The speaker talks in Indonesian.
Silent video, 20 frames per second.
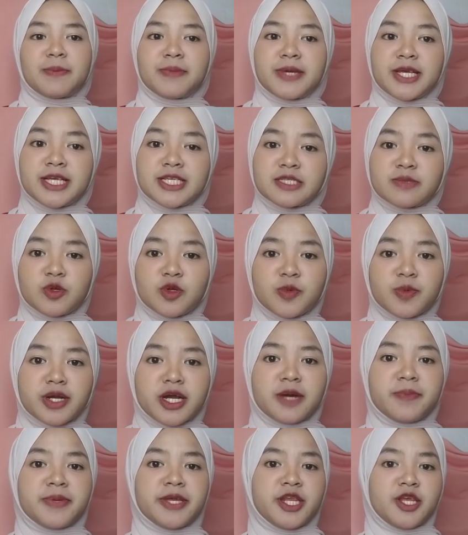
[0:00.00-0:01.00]
tapi sebelum
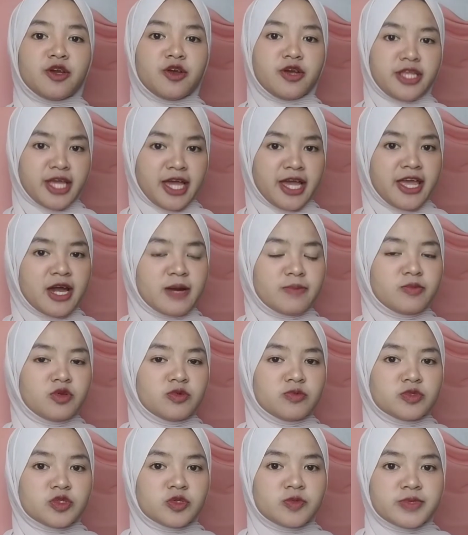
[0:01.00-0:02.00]
ke videonya yang
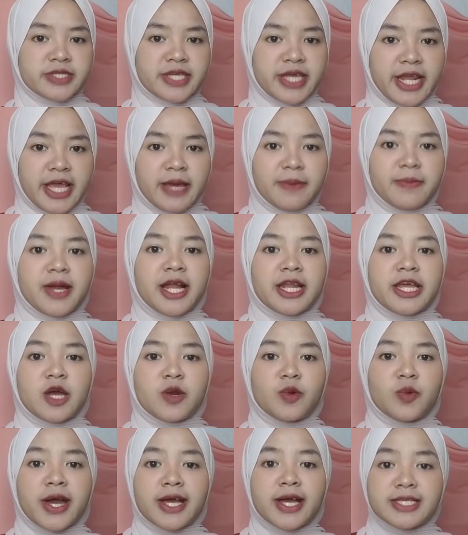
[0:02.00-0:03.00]
belum subscribe,
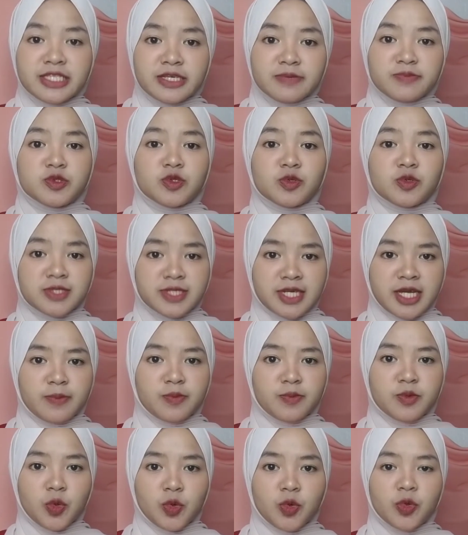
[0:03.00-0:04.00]
kalian wajib
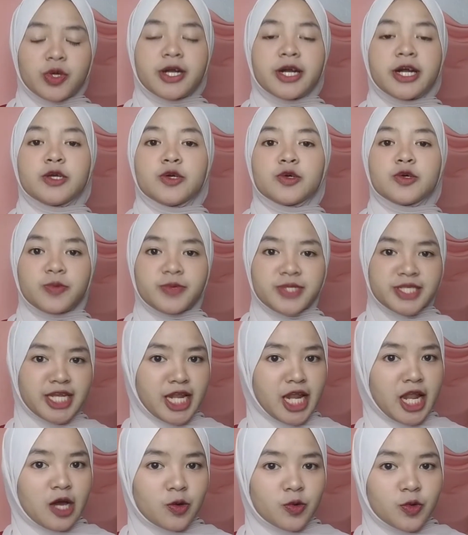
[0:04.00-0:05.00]
subscribe dulu ke YouTube
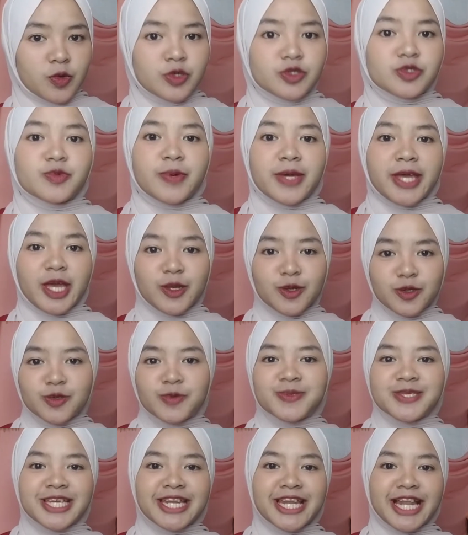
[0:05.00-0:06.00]
channel aku supaya
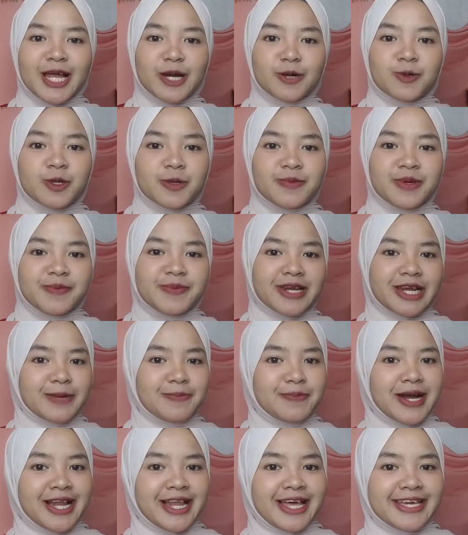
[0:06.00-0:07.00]
YouTube channel aku lebih
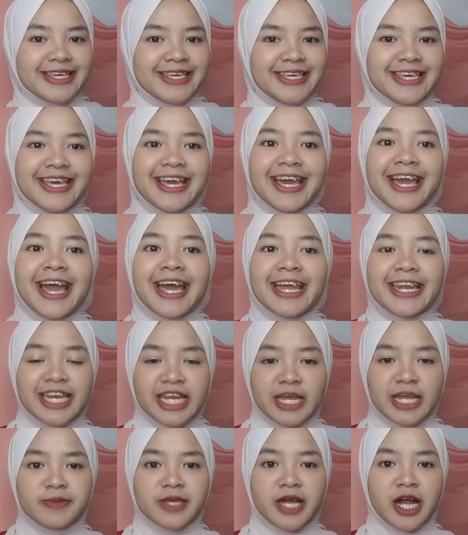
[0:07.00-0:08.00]
berkembang lagi.
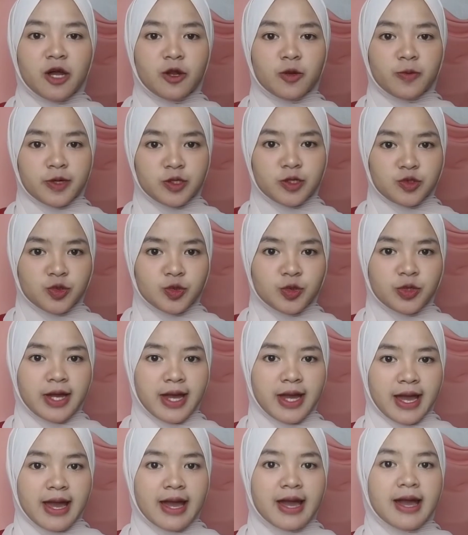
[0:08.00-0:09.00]
Dan yep, ya, jangan lupa
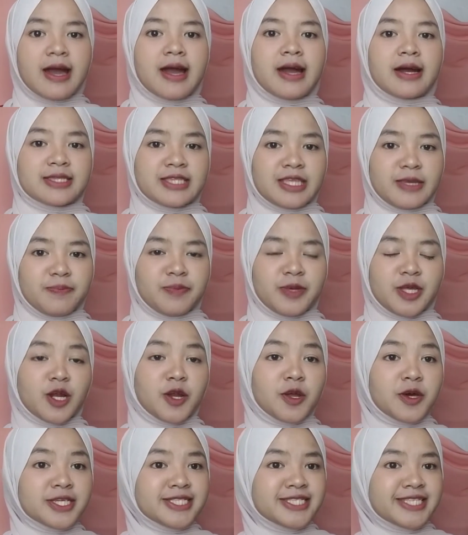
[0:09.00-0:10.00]
juga
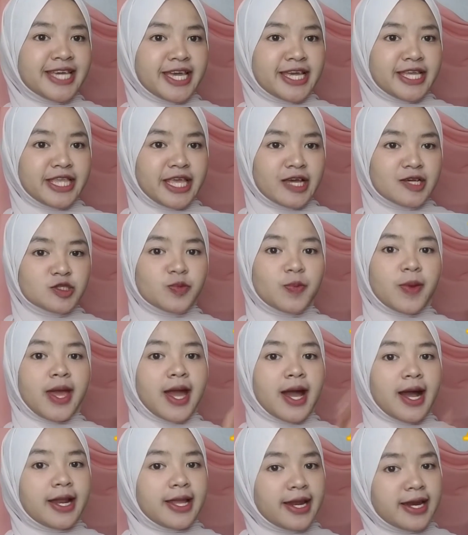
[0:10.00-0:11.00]
aktifin loncengnya
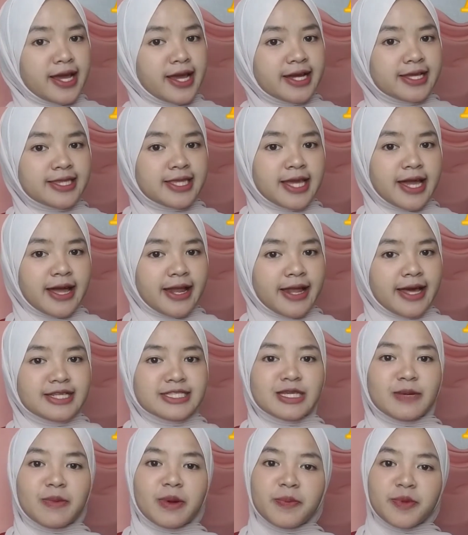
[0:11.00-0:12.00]
supaya kalian gak ketinggalan
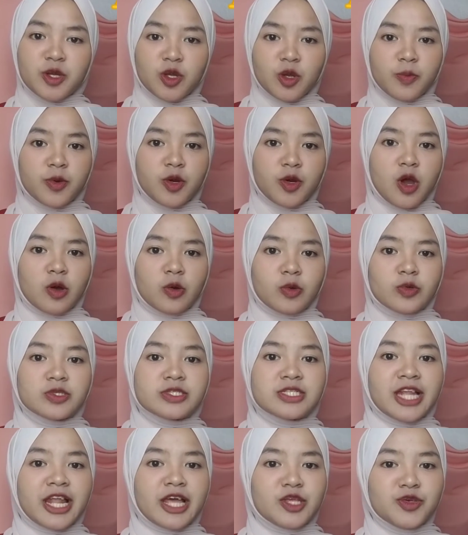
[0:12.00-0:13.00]
sama video-video aku
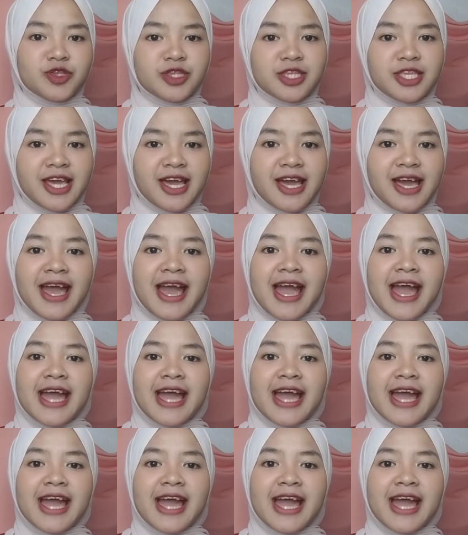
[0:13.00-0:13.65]
selanjutnya.